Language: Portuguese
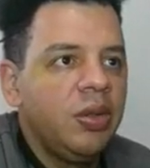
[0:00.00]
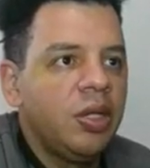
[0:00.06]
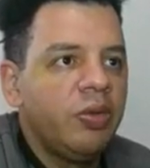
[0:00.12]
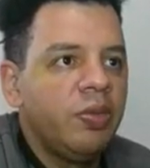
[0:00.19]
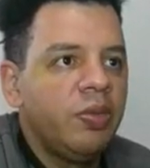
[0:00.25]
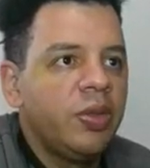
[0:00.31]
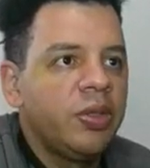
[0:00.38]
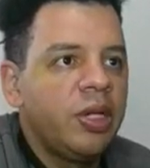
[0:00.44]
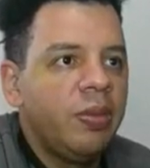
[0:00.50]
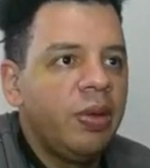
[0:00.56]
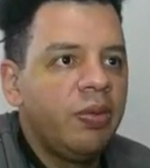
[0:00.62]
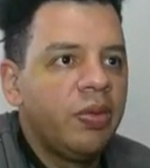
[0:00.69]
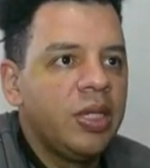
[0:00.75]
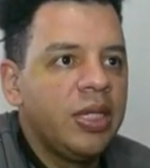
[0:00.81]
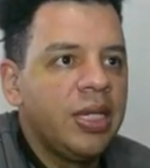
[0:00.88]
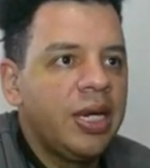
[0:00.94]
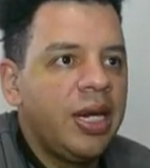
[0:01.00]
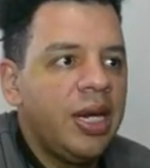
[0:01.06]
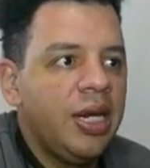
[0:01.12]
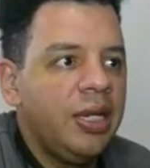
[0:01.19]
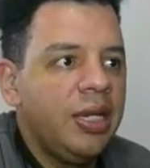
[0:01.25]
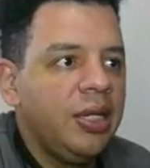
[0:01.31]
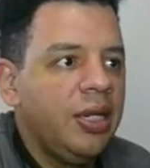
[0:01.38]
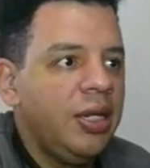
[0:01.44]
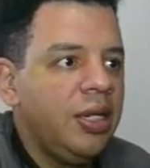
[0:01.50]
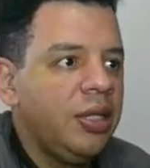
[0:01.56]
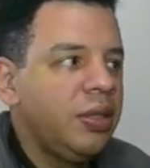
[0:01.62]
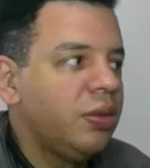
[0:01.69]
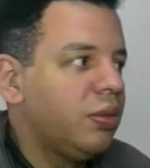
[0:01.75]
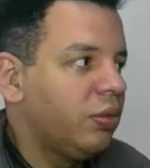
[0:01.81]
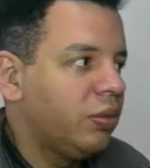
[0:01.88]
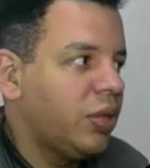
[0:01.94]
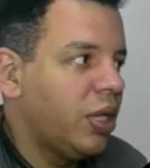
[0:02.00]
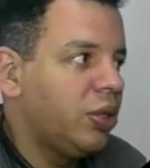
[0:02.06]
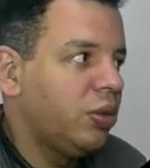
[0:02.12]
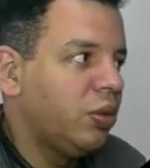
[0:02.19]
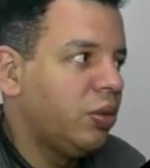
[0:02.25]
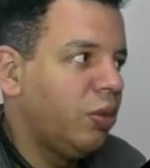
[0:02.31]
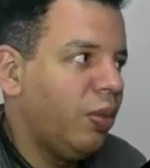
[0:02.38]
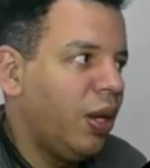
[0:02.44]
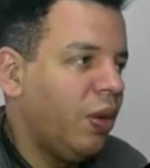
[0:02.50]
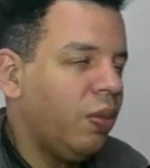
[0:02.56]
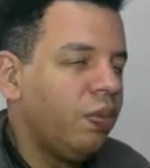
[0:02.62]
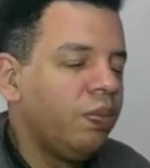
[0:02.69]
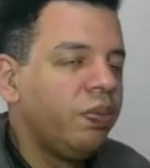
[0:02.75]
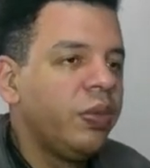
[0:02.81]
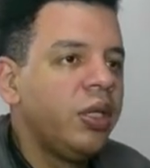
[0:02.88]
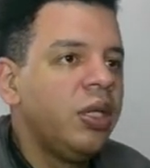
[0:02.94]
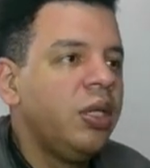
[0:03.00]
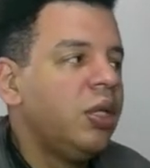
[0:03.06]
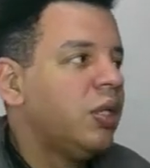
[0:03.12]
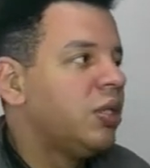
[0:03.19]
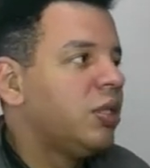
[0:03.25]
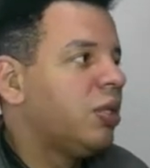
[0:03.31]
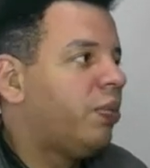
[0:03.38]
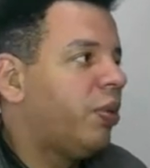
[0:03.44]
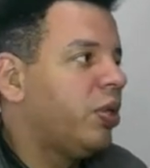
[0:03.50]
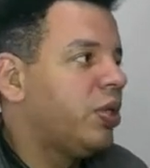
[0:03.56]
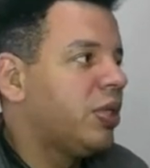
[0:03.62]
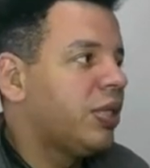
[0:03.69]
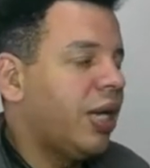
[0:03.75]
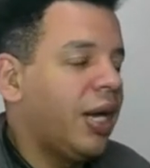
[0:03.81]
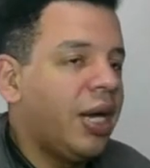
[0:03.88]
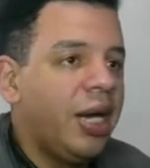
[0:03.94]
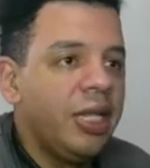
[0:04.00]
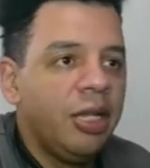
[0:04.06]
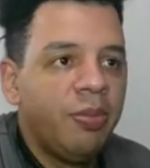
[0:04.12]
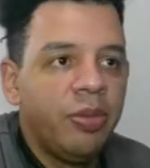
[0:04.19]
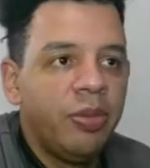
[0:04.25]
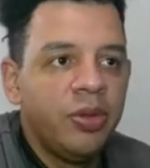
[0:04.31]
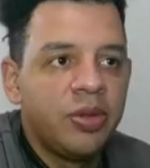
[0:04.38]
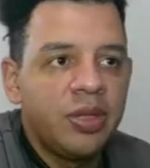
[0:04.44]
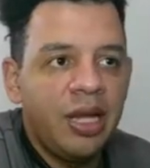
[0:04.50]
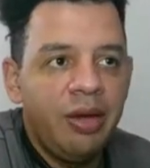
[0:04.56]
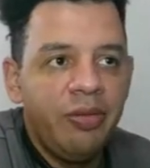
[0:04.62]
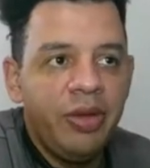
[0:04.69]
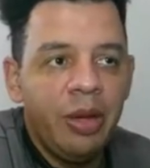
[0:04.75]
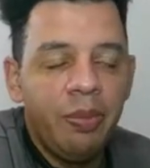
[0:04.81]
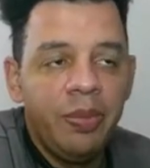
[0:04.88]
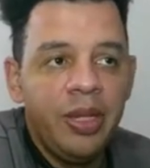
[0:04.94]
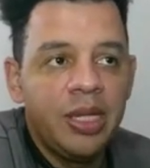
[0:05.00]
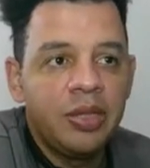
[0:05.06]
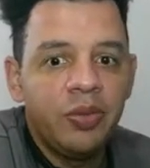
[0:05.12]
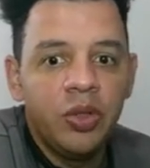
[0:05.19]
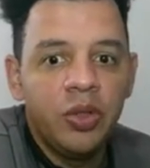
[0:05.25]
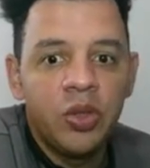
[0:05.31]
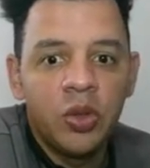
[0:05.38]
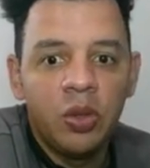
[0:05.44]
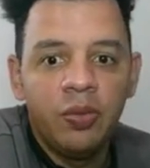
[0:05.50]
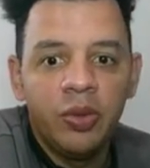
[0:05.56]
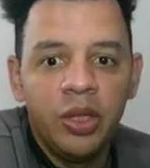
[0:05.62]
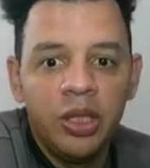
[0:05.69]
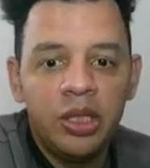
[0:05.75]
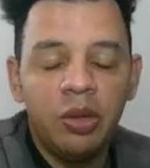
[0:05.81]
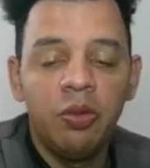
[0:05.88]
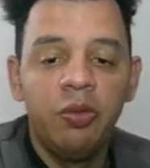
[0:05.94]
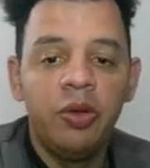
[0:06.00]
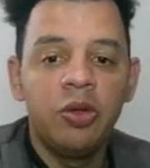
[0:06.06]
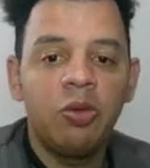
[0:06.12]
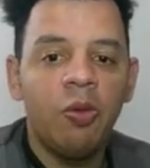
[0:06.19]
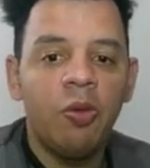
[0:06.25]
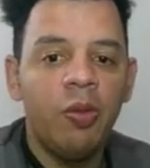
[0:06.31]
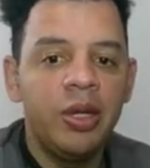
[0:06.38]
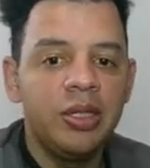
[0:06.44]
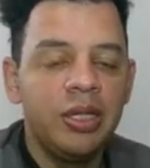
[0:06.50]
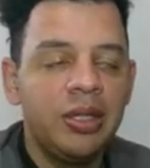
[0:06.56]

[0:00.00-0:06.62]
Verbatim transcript: então vou mostrar para vocês a carinha dele, site normal. Você pode sacar e depositar via Pix, fechou? Vou deixar um vídeo com mais